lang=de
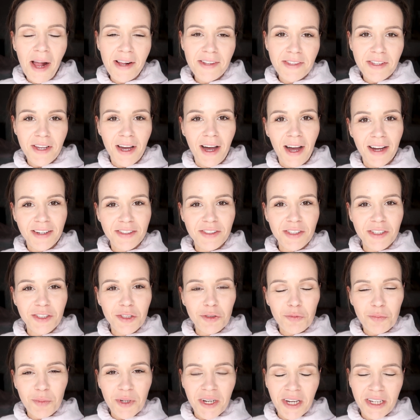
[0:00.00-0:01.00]

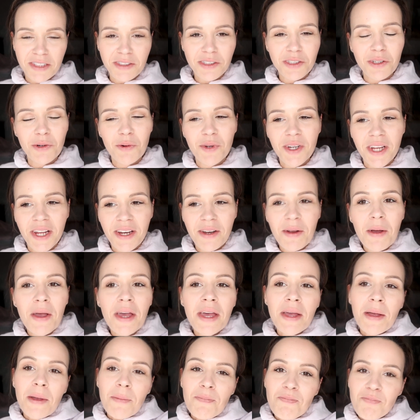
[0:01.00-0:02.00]
Alltagsinspirationen.
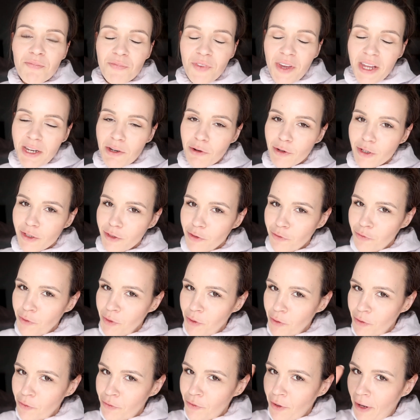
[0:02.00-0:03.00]
Wenn euch das
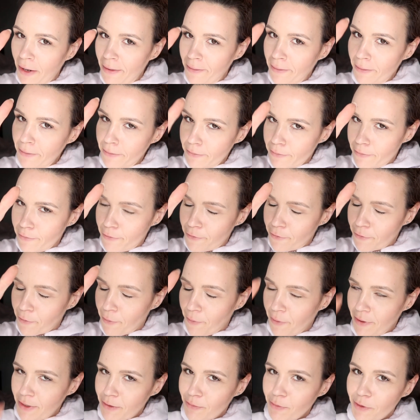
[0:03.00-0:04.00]
Video gefallen hat,
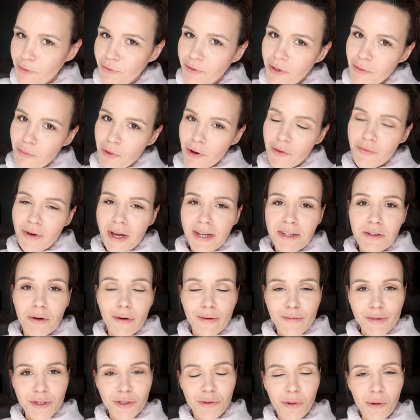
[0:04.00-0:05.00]
freue ich mich wie immer über ein
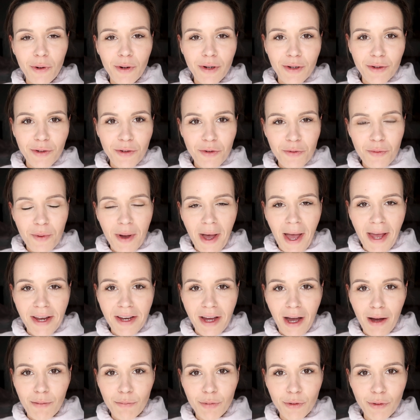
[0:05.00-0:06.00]
Däumchen hoch und über
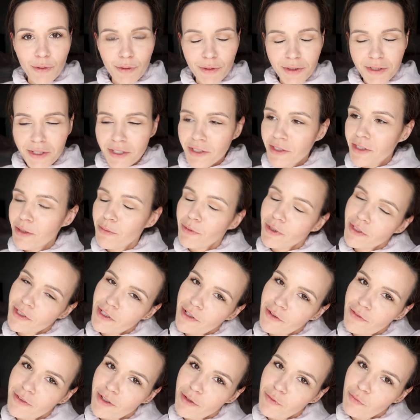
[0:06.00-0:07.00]
ein Abo. Und dann sehen wir
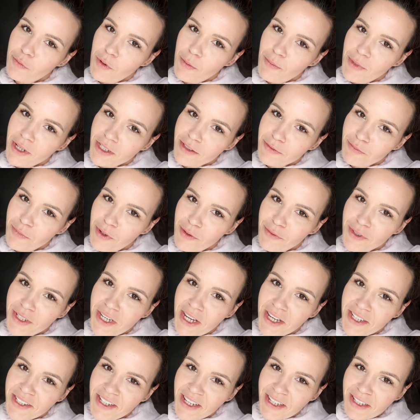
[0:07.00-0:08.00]
uns hoffentlich beim nächsten Mal
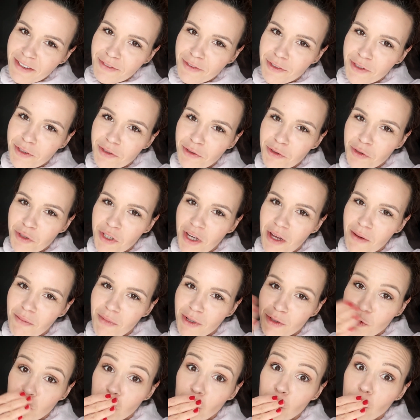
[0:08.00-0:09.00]
wieder. Danke fürs Zuschauen.
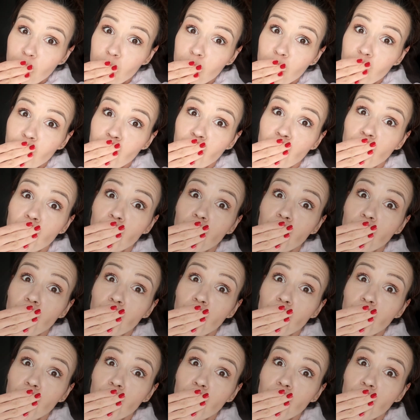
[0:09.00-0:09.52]
Macht's gut.